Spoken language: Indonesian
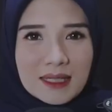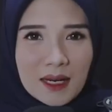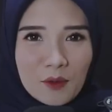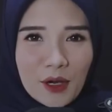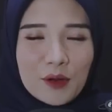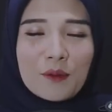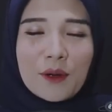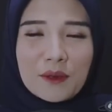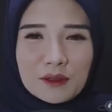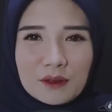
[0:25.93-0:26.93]
Assalamualaikum
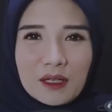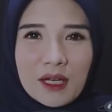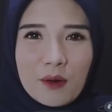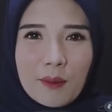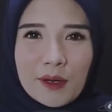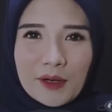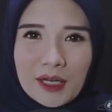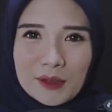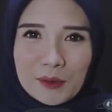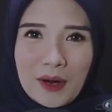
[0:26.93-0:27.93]
warahmatullahi
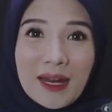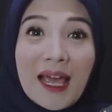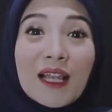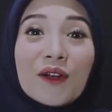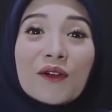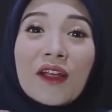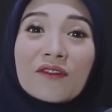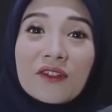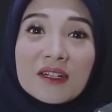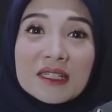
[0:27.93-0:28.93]
wabarakatuh Hai hello
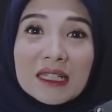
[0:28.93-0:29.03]
Delvers,